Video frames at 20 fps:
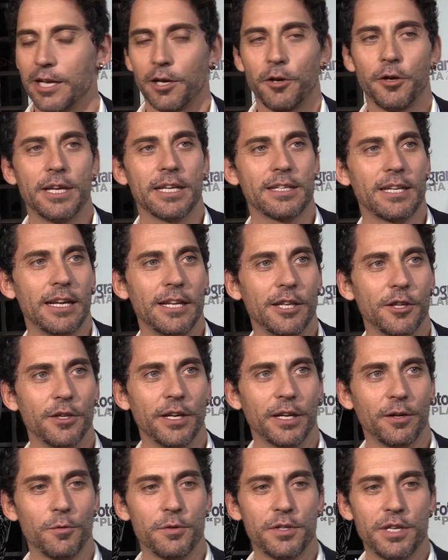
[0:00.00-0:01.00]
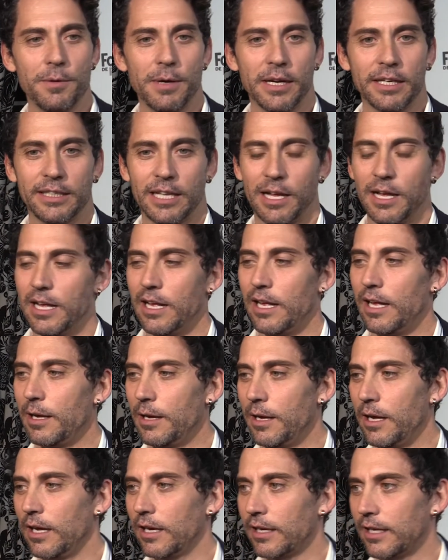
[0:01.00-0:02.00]
hoy ha salido en exclusiva, que
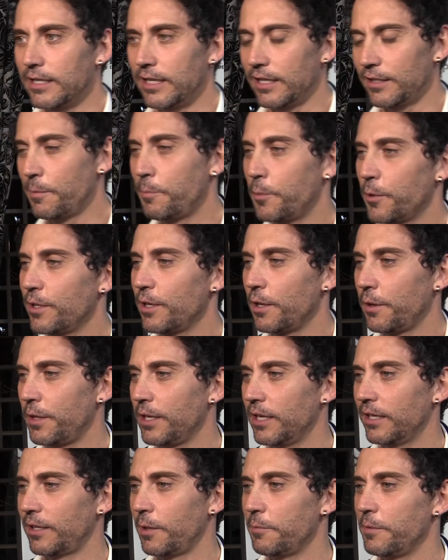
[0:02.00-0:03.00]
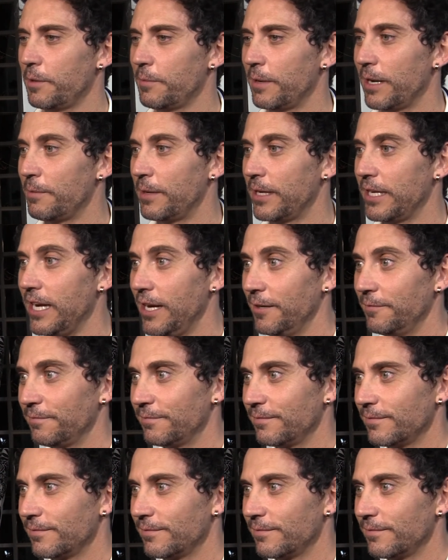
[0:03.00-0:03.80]
está, que ya se puede decir que está mi hermana María.